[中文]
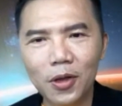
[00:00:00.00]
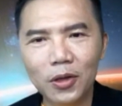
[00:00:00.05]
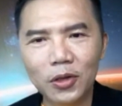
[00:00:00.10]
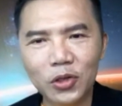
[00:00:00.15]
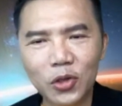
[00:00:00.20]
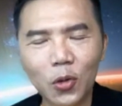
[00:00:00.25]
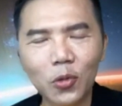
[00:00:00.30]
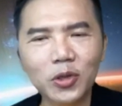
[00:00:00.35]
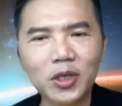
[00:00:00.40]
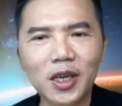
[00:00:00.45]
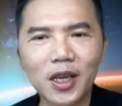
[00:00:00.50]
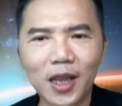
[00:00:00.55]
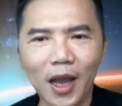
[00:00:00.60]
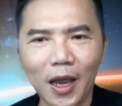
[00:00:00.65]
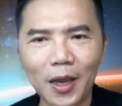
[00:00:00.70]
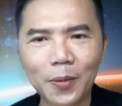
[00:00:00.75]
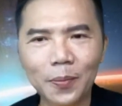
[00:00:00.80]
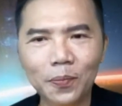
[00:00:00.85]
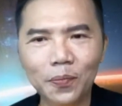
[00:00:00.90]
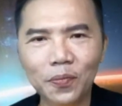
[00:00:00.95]
收起
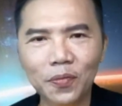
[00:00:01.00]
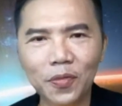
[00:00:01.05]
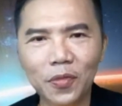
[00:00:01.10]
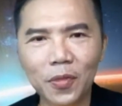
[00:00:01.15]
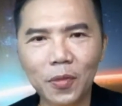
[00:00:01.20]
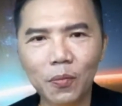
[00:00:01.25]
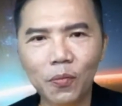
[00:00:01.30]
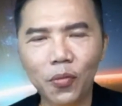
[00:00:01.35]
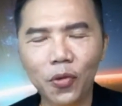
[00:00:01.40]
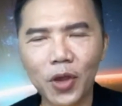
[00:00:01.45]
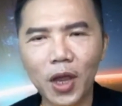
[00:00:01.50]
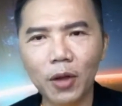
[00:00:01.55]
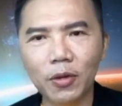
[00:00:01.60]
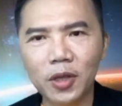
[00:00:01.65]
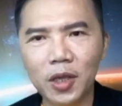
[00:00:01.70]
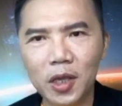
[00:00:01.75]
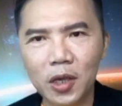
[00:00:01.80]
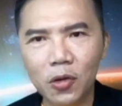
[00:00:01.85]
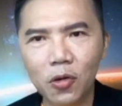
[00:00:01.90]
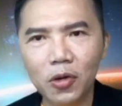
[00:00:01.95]
来，不要
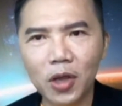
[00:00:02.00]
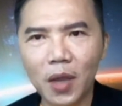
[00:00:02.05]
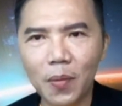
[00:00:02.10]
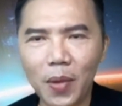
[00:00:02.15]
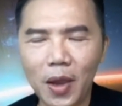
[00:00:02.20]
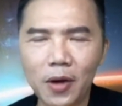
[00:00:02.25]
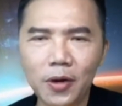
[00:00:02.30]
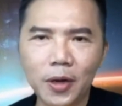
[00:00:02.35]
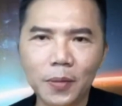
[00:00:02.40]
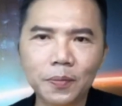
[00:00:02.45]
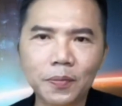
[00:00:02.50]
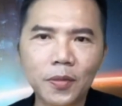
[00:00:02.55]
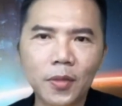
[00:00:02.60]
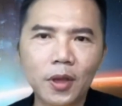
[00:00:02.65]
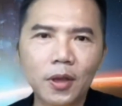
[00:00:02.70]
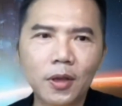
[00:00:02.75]
提供给别人